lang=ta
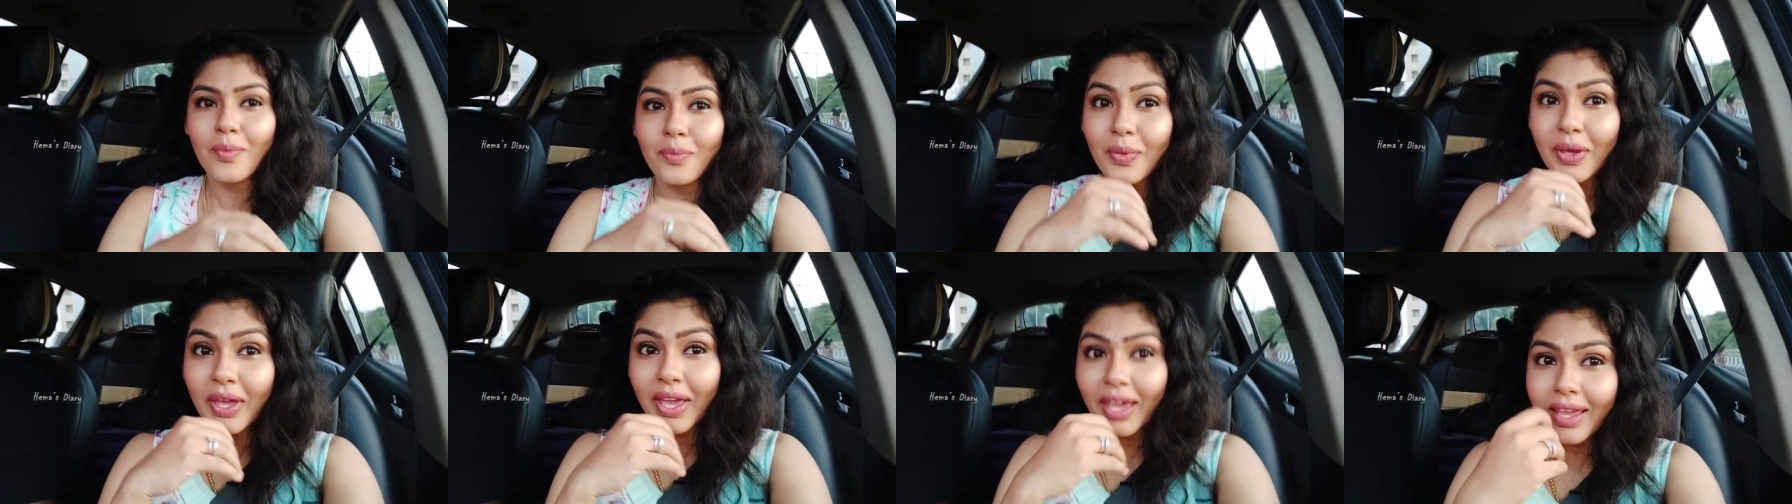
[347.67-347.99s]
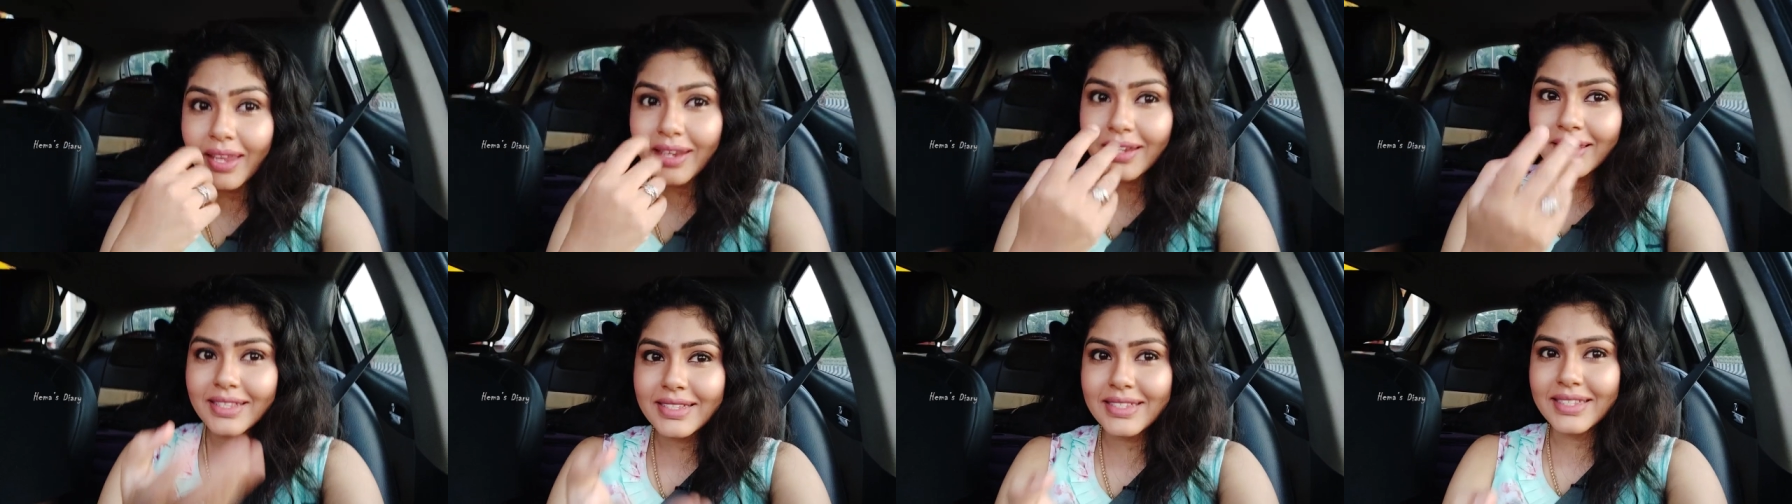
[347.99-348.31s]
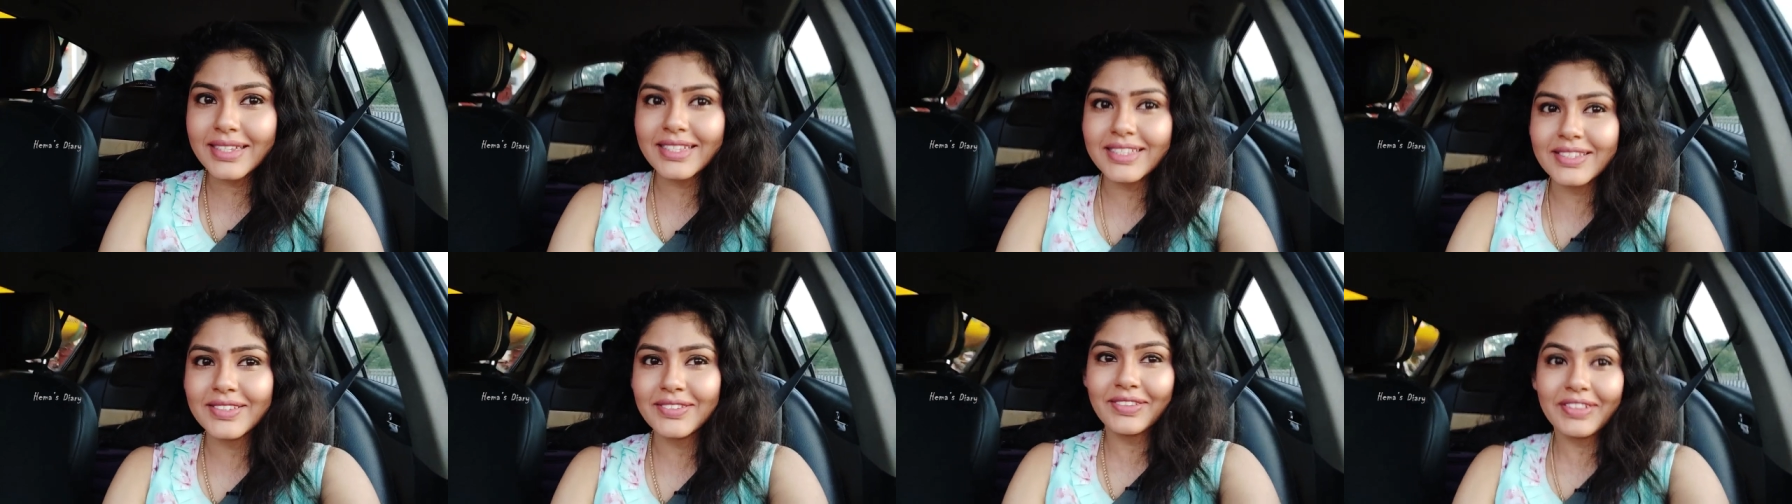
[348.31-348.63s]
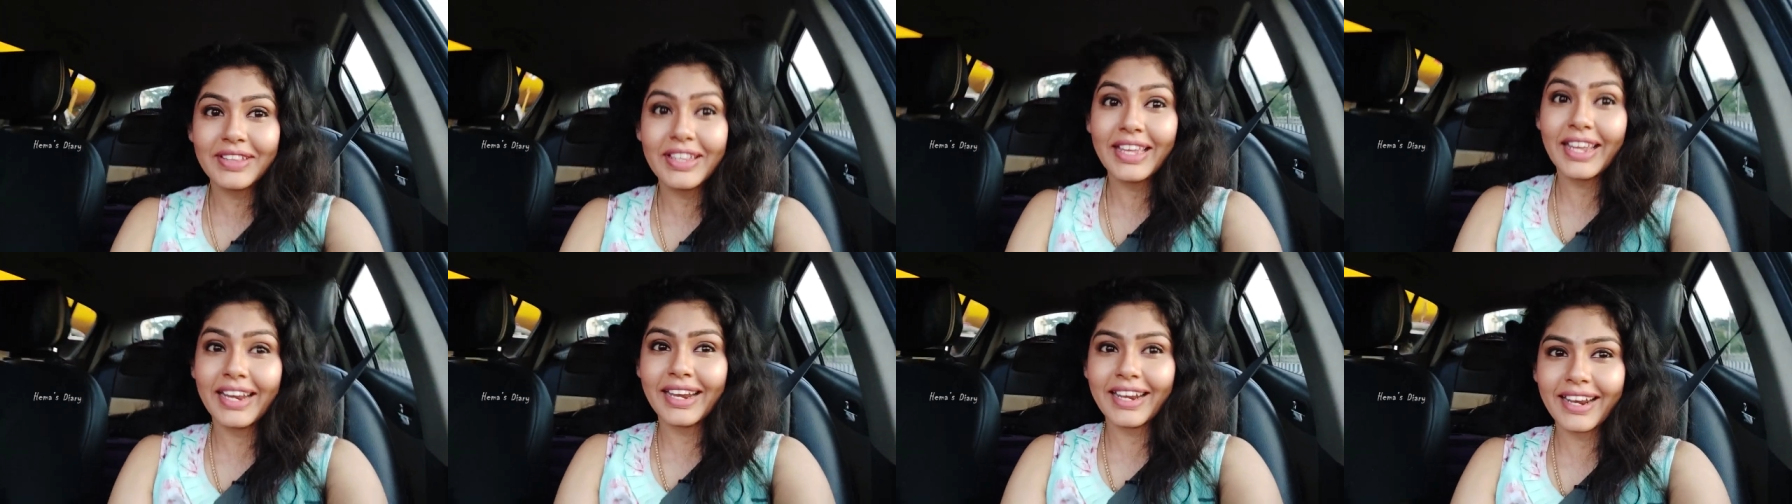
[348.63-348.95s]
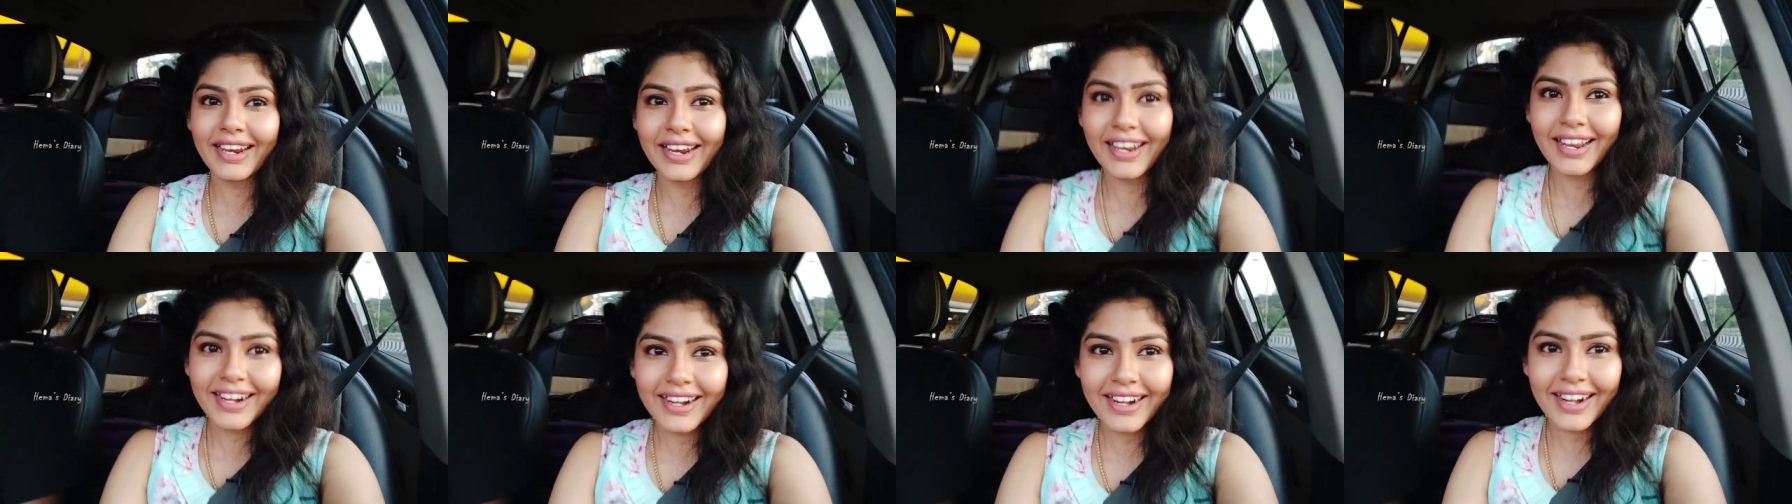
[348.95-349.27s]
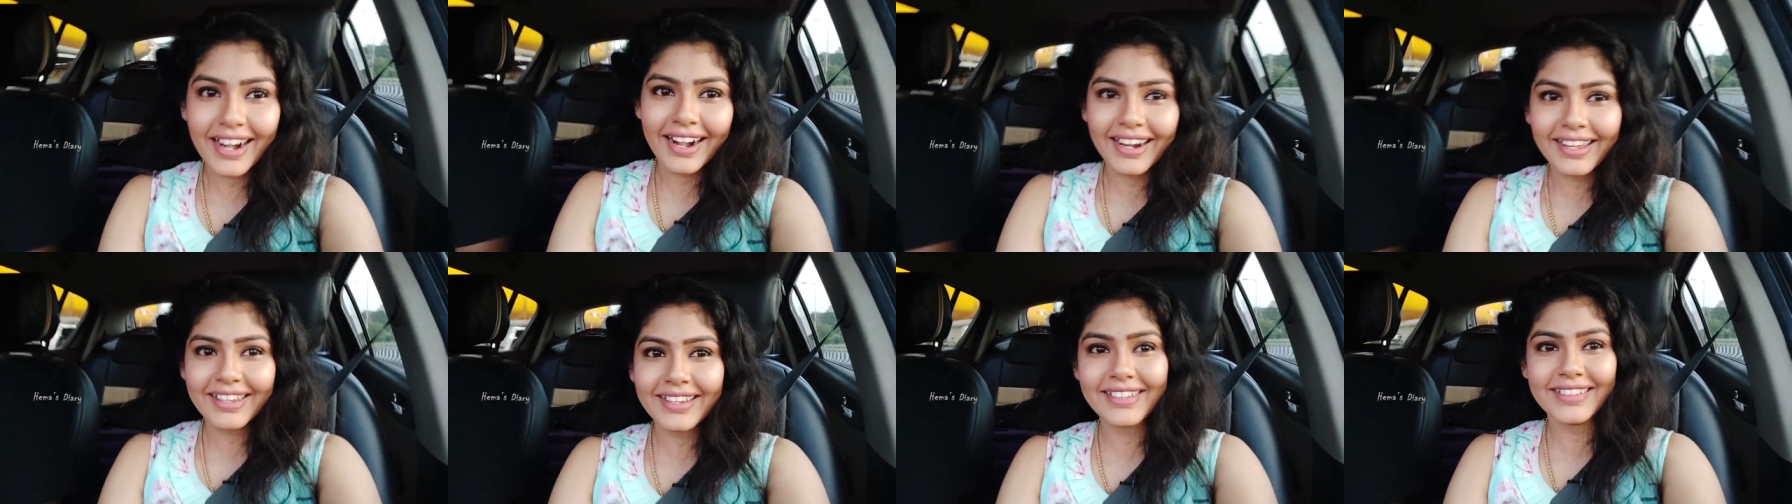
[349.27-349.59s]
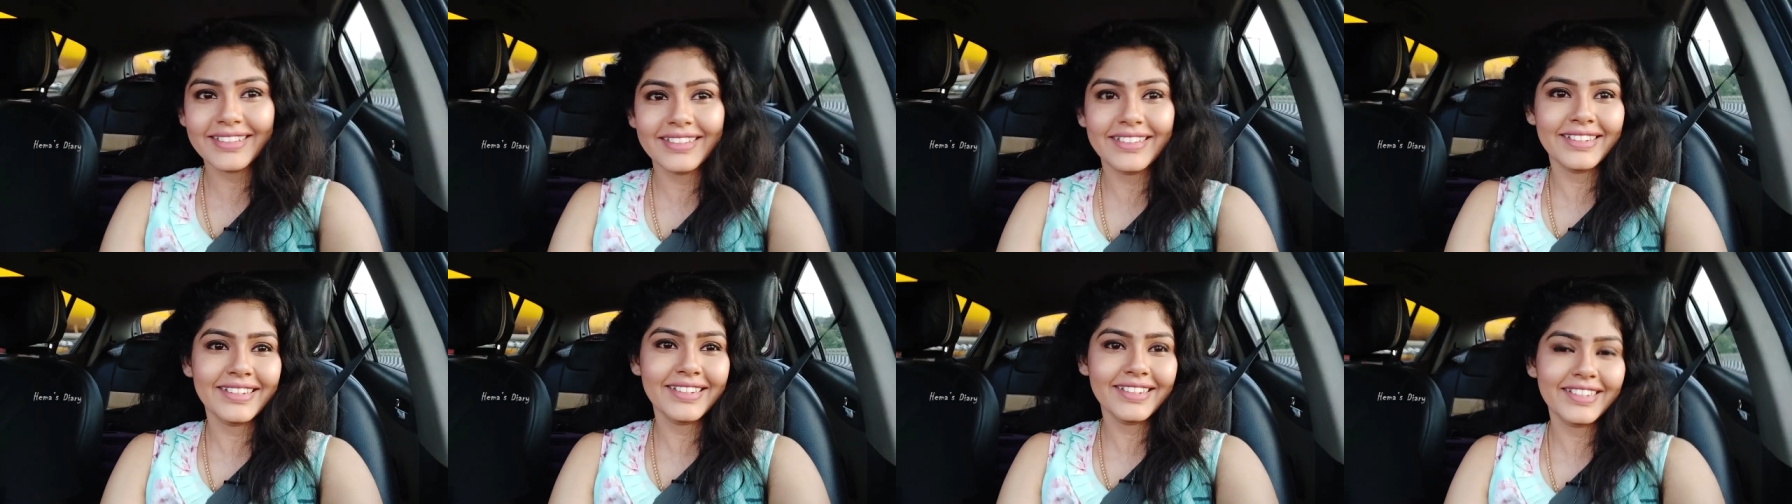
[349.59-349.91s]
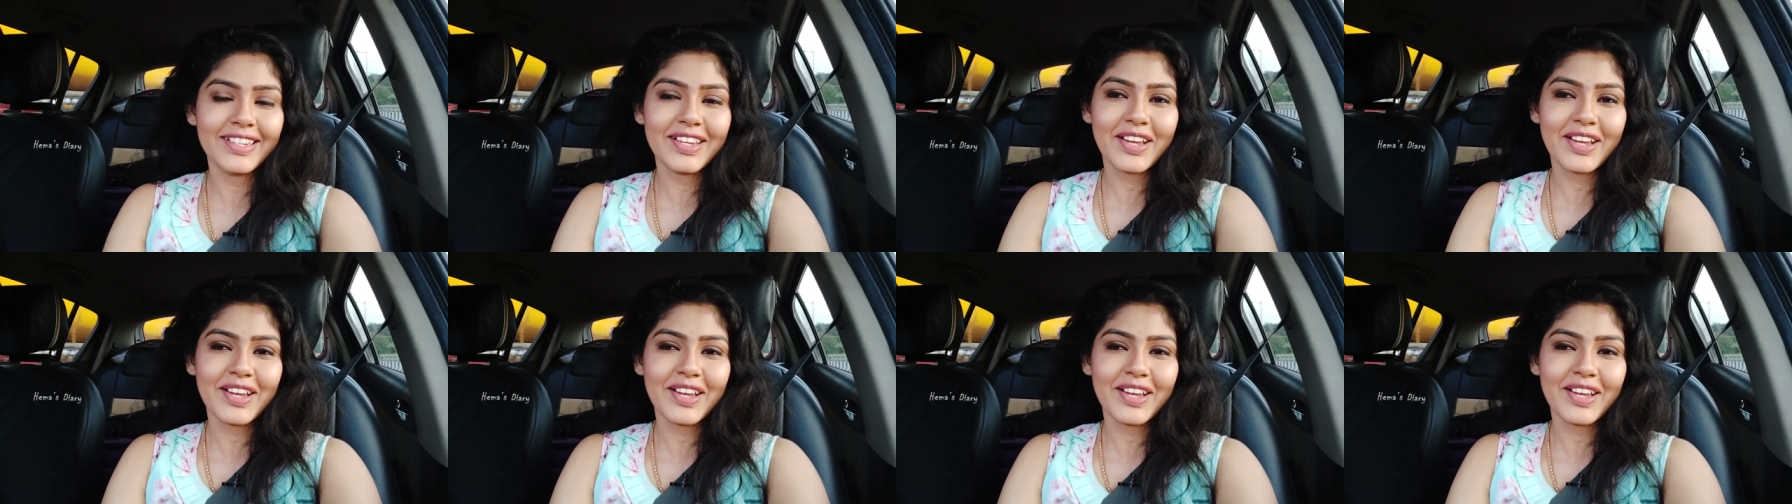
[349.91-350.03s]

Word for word: பிஹைண்ட் த சீன்ஸ் வந்து என்னெல்லாம் நடக்குது